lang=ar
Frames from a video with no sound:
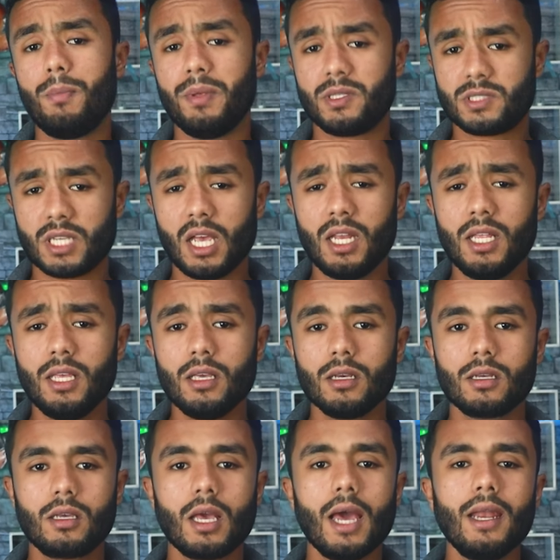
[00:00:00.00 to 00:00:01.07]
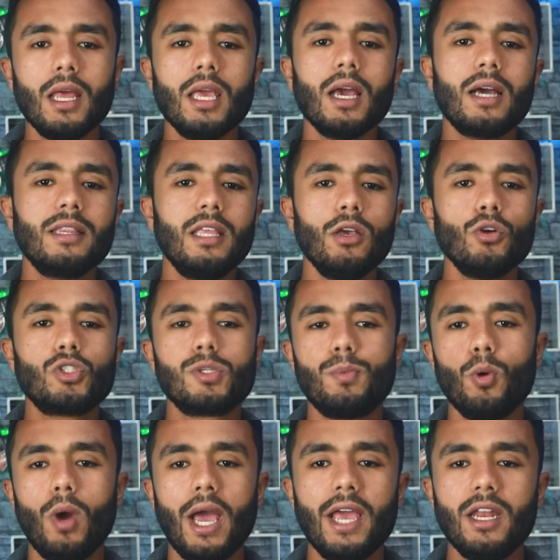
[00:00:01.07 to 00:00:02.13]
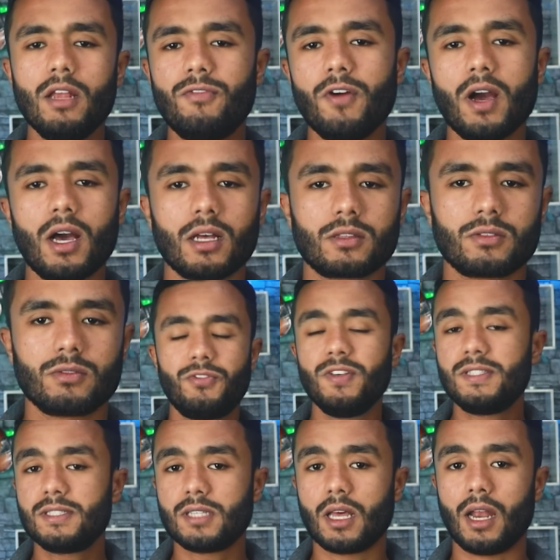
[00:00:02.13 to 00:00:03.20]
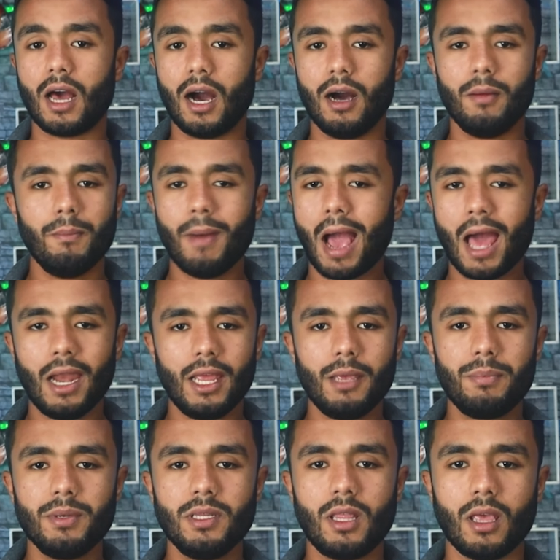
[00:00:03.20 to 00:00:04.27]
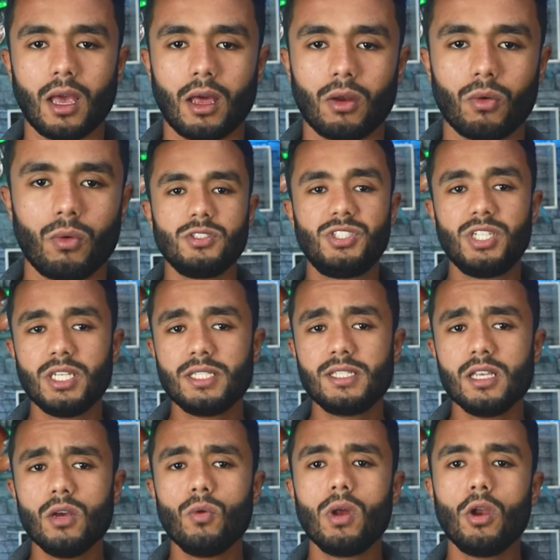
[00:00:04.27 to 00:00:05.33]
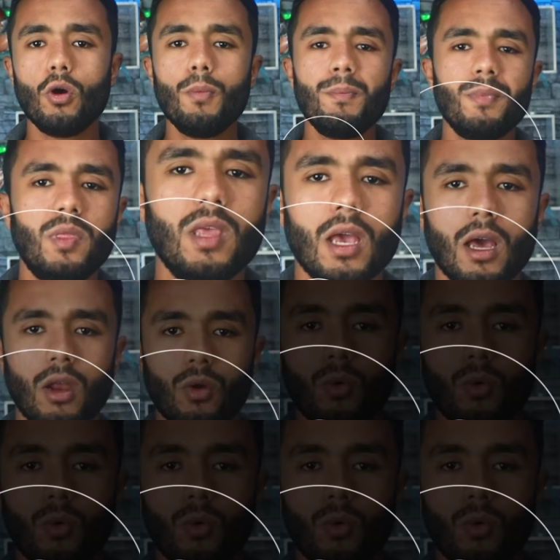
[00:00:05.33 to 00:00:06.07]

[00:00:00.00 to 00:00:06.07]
وبالتالي كان يقضي أسبوعين فقط في السنة مع الابن دياله جيسي والأم دياله